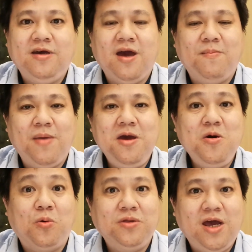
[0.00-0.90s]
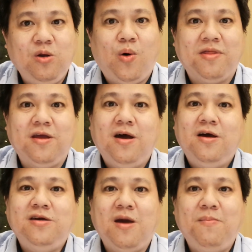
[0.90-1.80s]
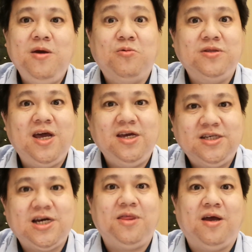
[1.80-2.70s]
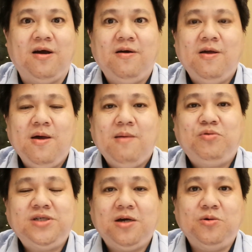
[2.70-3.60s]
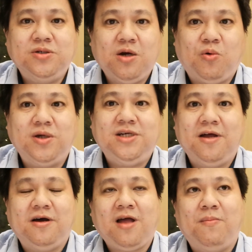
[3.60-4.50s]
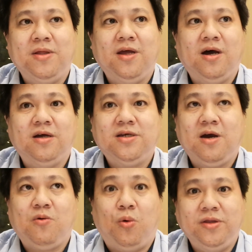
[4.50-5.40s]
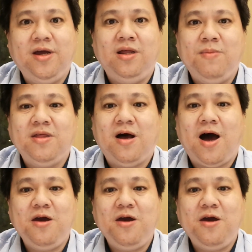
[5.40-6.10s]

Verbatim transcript: 也没有内乱，也没有内战了。不像有些国家呢，他们的在国内里面呢还